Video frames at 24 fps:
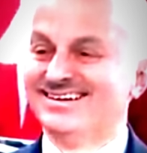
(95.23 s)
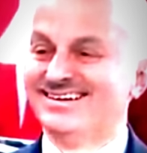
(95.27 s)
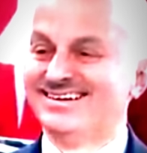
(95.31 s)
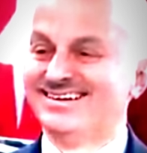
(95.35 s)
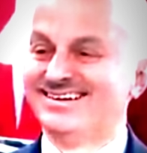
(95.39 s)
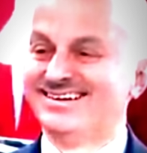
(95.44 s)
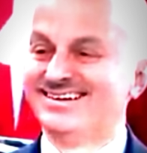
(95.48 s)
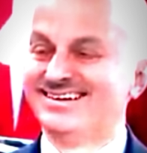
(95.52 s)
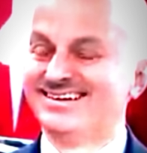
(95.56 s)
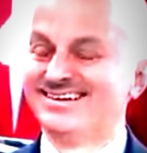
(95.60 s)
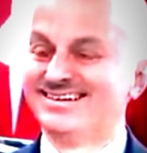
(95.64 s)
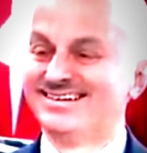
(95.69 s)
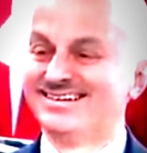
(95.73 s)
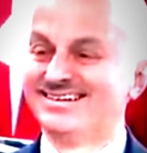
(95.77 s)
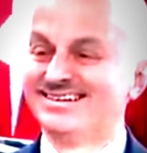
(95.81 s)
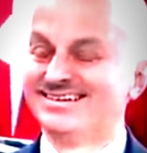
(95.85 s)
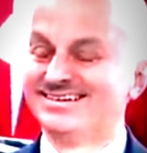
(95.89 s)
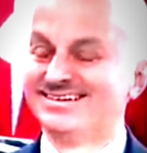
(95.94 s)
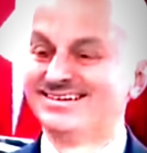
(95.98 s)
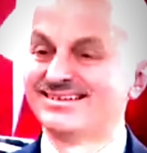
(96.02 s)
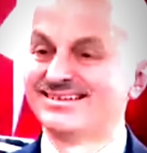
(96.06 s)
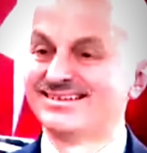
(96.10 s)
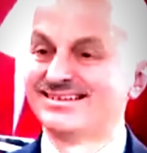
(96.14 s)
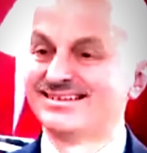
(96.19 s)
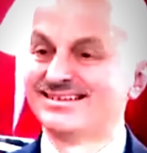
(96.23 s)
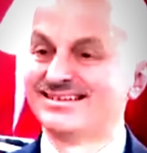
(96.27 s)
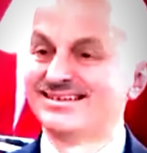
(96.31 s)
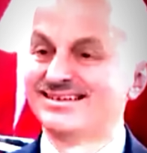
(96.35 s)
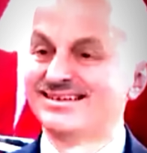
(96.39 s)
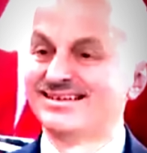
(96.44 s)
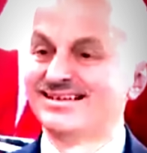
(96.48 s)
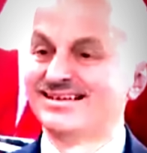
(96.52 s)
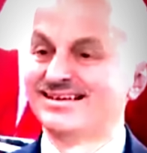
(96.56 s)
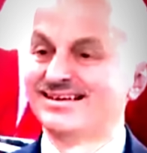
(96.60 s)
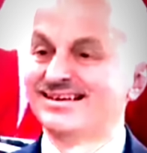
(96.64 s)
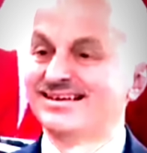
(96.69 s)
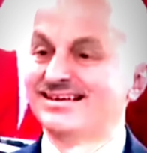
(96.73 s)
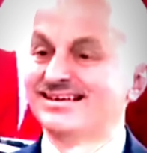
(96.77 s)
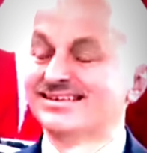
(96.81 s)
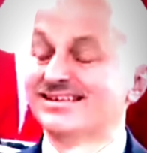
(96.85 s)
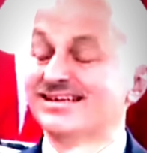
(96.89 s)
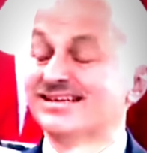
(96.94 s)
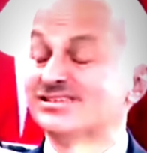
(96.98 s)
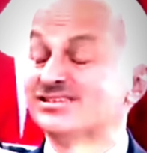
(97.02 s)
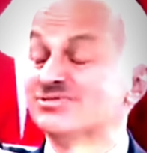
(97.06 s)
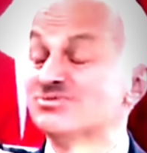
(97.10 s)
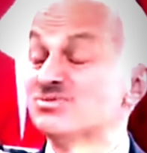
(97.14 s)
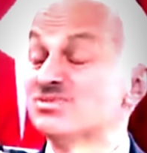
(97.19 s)
devam ettirilmesi e, önemli.
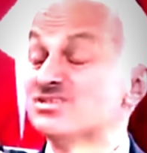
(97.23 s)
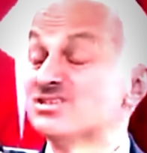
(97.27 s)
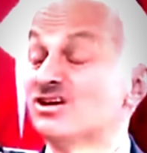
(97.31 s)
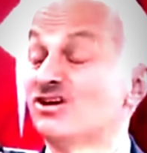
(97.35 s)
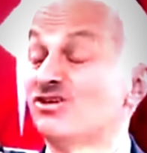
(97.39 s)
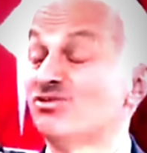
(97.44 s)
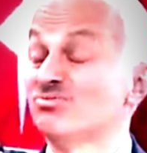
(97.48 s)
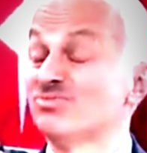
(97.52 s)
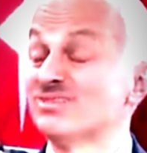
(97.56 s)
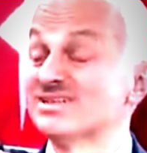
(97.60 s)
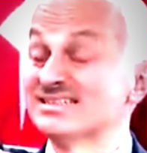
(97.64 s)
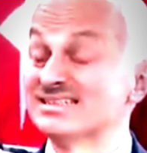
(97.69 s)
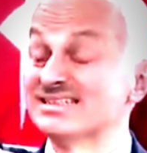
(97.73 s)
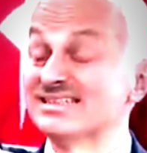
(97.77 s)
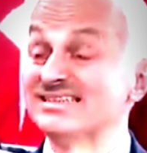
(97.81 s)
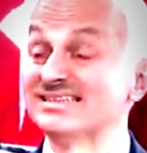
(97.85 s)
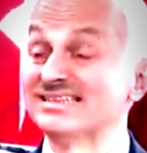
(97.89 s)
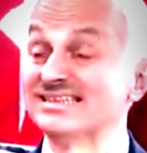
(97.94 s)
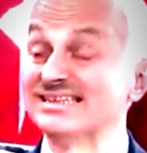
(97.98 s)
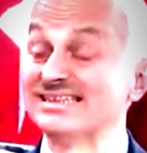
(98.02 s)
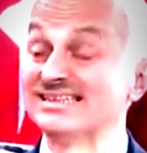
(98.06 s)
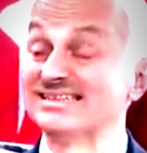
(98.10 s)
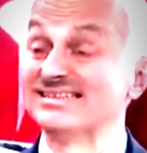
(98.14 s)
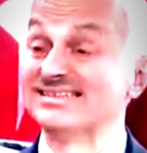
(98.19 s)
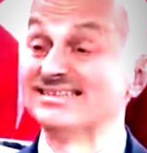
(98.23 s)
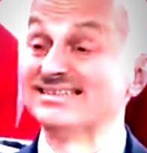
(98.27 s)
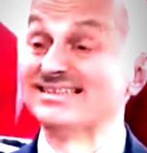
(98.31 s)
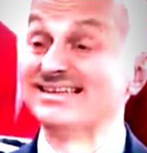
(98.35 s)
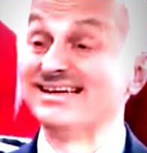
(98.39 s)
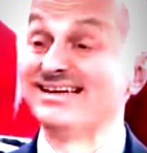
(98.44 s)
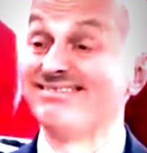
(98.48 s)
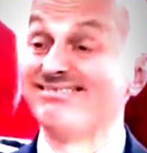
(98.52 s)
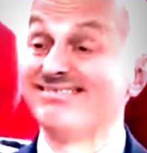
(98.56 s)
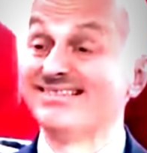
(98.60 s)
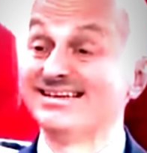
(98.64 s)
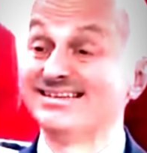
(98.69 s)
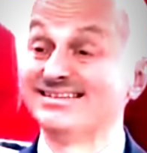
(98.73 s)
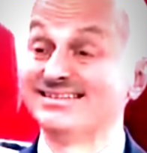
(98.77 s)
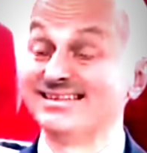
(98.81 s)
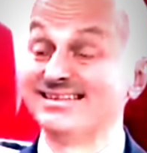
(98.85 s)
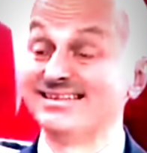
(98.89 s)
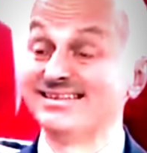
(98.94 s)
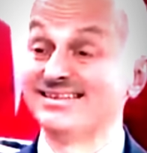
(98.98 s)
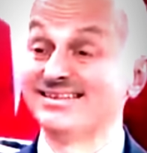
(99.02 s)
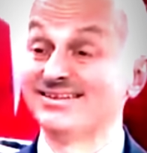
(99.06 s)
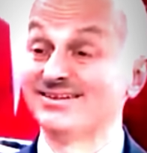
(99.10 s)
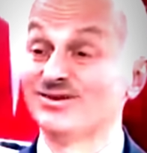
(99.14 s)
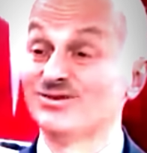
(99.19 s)
Ya şimdi savunma sanayi bu devletin
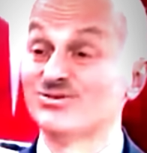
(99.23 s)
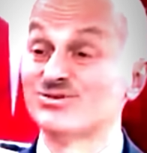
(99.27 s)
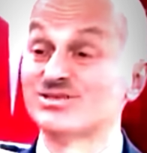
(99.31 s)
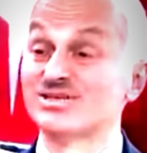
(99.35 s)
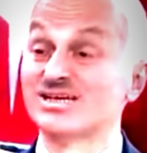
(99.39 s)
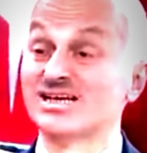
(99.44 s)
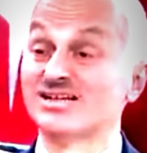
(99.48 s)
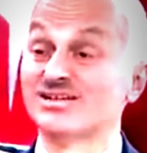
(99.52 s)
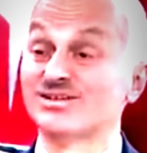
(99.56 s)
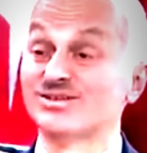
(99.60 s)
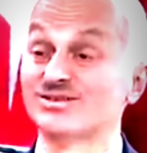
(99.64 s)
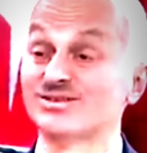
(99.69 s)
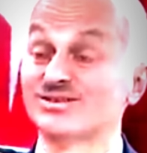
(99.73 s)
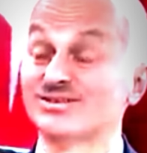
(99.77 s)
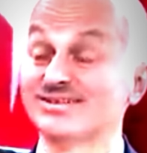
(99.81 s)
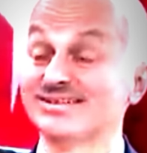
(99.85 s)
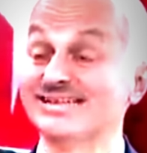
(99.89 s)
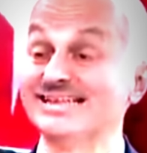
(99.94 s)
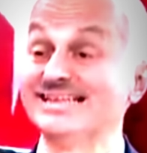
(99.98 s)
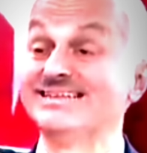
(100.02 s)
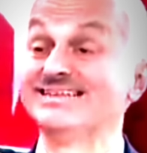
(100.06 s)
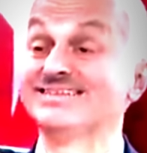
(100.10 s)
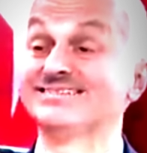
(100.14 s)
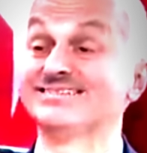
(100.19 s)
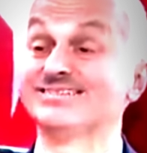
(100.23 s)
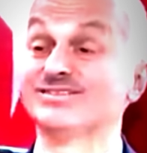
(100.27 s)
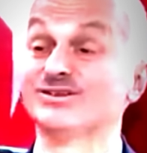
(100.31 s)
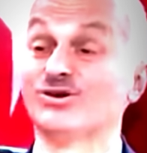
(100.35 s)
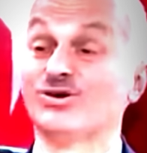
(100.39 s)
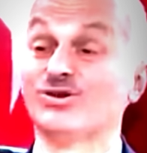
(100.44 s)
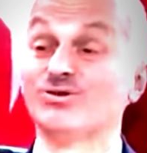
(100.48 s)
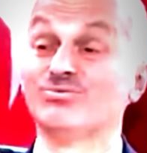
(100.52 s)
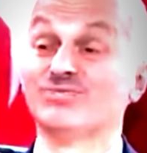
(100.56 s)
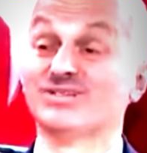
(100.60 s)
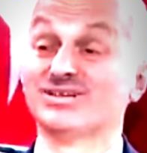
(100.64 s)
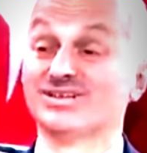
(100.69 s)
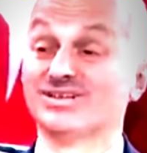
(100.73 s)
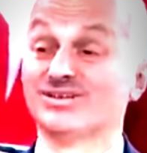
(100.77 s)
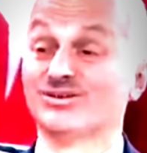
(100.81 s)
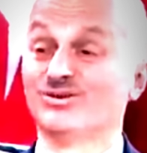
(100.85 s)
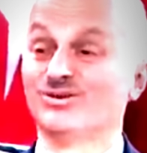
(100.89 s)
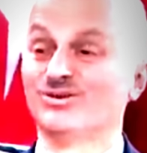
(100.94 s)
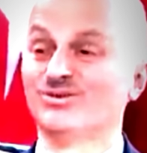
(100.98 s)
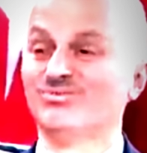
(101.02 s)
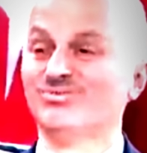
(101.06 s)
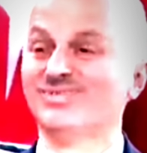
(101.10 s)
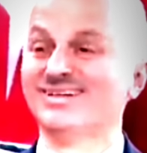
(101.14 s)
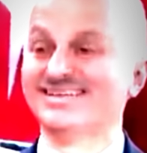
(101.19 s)
özel görür. ilgisi olmadan
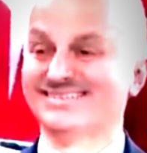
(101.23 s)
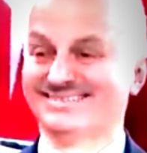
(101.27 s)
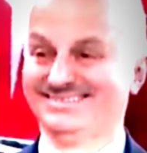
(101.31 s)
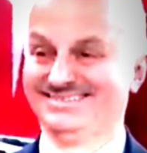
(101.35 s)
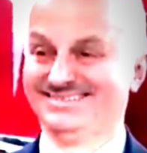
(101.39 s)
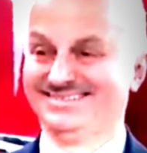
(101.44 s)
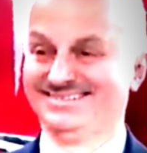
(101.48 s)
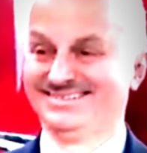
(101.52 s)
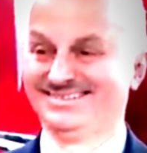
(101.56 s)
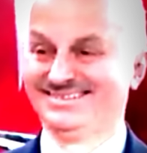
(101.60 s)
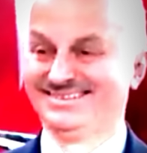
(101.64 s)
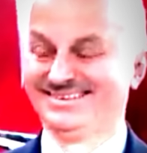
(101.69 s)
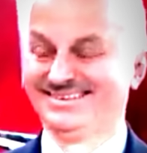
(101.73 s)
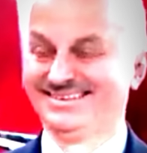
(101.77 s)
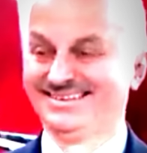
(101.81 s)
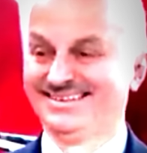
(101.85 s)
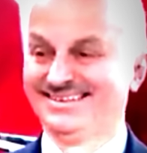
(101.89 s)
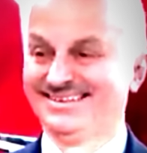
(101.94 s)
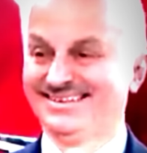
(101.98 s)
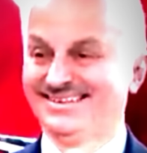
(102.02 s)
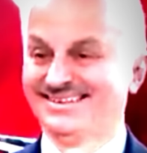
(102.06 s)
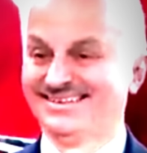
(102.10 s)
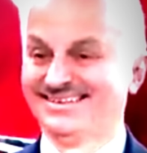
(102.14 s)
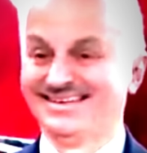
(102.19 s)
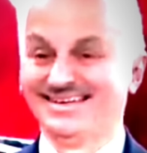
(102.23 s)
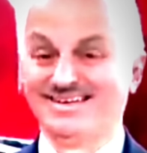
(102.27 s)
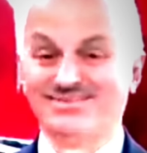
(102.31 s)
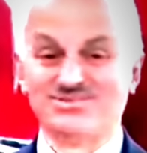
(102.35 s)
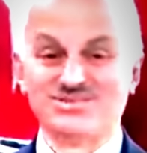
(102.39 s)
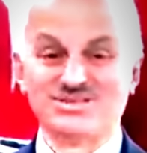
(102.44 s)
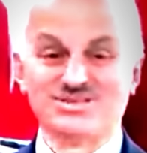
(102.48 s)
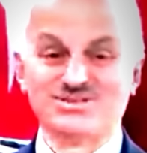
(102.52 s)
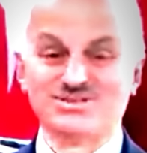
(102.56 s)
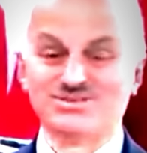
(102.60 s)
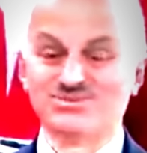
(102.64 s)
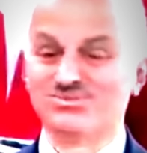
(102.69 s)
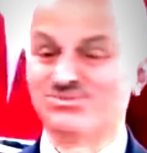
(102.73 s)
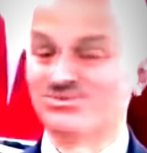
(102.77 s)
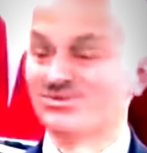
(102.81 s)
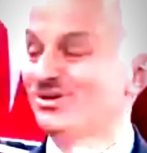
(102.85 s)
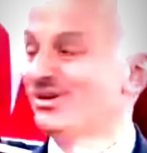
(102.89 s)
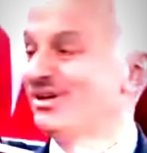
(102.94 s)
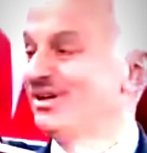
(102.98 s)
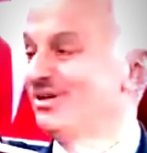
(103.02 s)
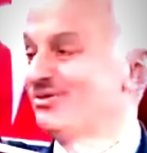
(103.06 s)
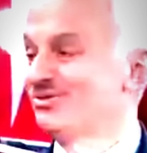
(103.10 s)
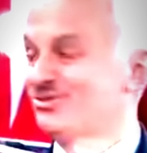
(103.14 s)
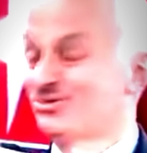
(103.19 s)
olmaz. Yani biz şimdi
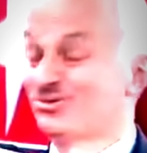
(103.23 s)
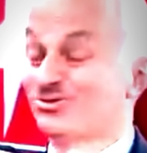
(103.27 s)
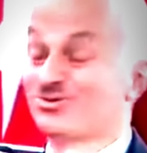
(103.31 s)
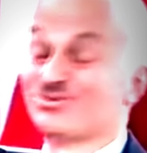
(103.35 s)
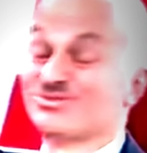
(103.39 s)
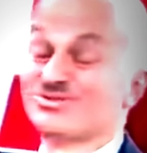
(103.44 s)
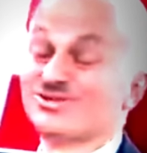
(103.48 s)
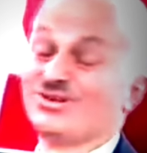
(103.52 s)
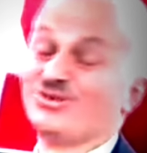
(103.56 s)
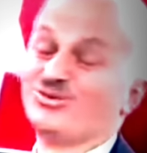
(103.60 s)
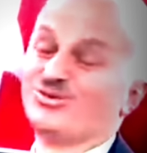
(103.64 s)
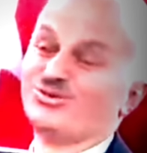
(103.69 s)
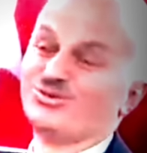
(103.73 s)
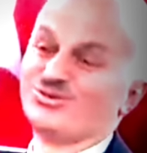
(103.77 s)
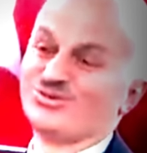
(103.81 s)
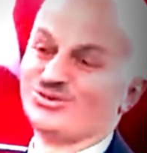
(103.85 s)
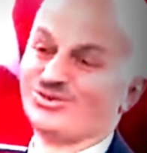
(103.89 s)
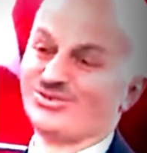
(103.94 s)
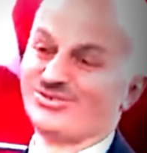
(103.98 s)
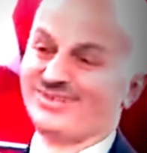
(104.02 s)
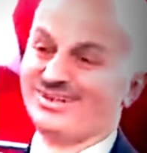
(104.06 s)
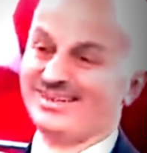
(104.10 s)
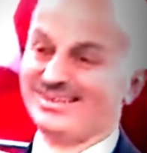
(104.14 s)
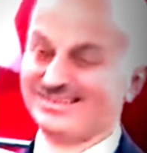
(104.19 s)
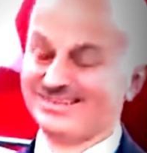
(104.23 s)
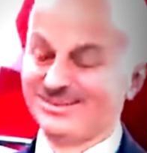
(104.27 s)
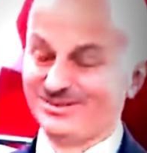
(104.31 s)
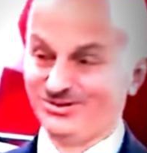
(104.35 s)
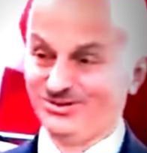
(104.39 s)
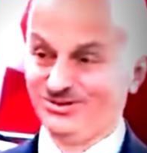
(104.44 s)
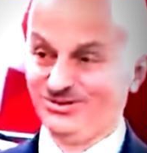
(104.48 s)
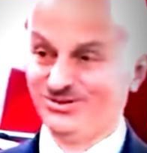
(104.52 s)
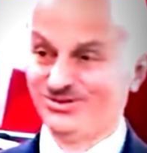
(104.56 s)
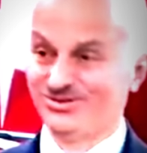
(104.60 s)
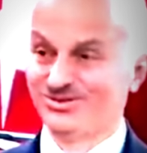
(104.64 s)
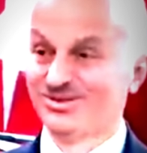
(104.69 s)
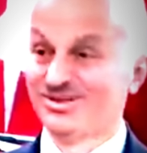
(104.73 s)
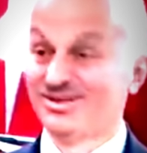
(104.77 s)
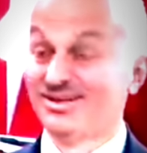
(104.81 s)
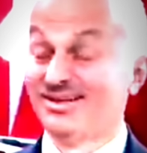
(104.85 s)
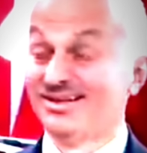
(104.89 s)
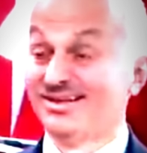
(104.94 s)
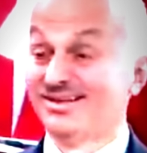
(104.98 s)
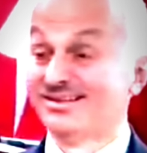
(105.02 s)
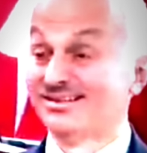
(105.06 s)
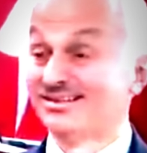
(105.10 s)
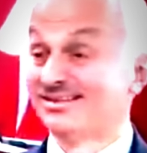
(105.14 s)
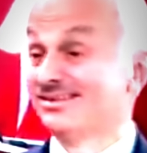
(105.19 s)
böyle çok güzel konuşuyor, rahat ediyoruz.
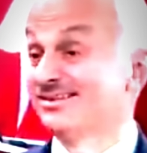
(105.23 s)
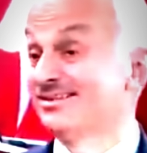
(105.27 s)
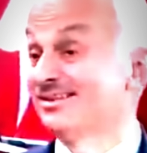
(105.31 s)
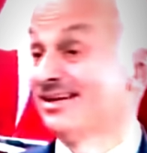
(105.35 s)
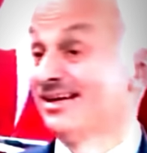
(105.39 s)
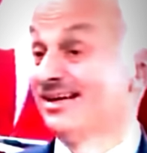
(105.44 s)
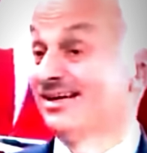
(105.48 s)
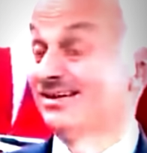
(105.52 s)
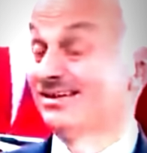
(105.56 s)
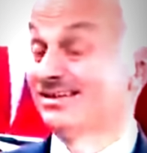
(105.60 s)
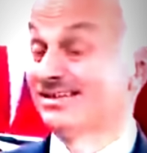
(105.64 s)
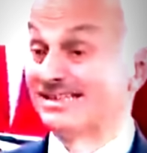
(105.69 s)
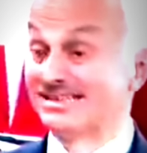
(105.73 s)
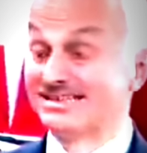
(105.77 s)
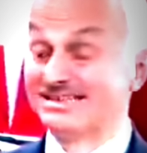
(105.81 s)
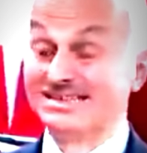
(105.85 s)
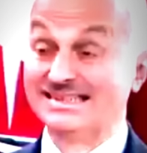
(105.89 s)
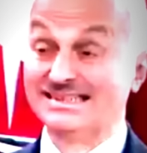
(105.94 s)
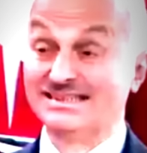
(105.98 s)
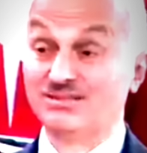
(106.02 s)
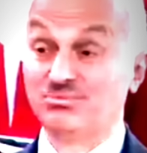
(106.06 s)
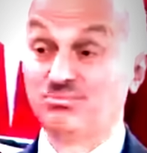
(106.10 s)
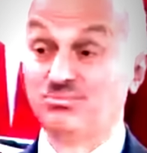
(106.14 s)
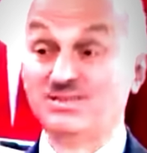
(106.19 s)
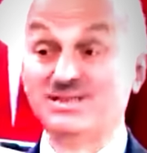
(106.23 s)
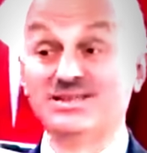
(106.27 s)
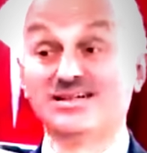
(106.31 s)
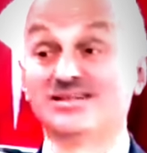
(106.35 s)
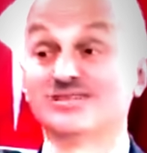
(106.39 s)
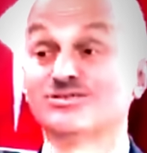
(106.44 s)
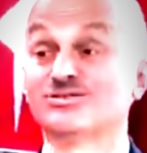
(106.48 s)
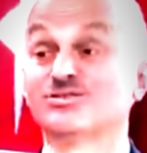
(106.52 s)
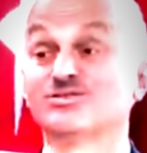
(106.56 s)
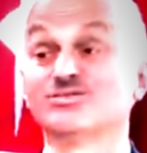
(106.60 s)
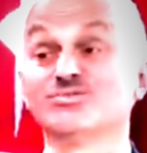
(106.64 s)
Yılda geçen yıl 1600